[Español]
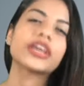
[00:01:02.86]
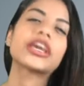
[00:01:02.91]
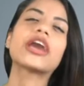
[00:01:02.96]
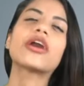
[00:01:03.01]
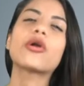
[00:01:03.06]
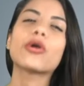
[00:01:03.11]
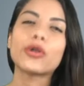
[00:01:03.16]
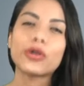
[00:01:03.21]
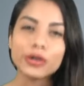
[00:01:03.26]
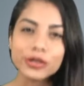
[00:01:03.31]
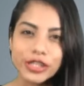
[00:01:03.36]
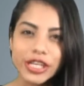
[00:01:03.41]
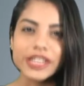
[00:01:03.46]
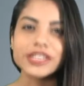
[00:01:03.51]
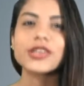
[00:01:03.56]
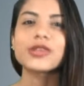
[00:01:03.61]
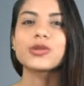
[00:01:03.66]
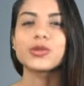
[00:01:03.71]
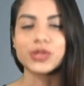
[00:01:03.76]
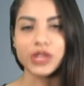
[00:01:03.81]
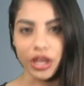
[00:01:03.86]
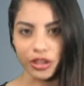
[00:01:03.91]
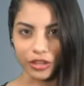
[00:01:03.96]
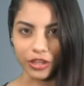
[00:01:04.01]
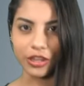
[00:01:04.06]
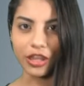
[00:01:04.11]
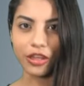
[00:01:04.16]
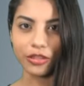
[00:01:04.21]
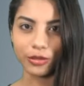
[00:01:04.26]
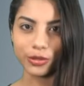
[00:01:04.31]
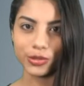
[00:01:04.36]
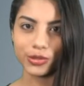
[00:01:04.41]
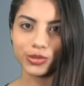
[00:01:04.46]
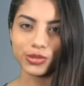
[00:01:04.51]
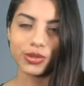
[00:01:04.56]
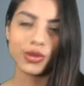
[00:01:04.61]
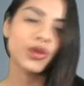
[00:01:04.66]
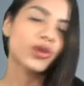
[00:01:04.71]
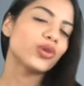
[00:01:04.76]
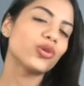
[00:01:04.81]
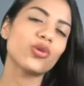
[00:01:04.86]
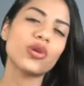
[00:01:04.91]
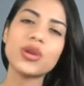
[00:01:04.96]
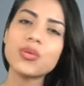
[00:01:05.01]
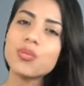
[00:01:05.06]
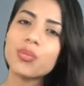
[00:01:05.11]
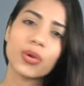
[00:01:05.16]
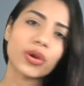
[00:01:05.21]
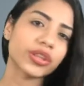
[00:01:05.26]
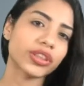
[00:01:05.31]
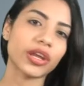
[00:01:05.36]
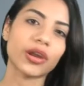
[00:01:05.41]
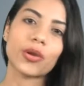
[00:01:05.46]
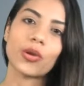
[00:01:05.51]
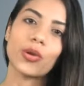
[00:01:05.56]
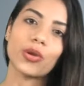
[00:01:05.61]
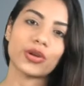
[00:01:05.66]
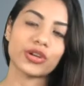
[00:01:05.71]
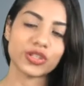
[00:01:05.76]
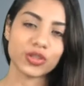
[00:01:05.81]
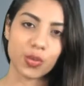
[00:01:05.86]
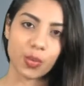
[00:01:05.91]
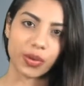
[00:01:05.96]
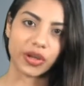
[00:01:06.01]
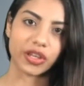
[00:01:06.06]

que conozcas a tus candidatos. No importan colores o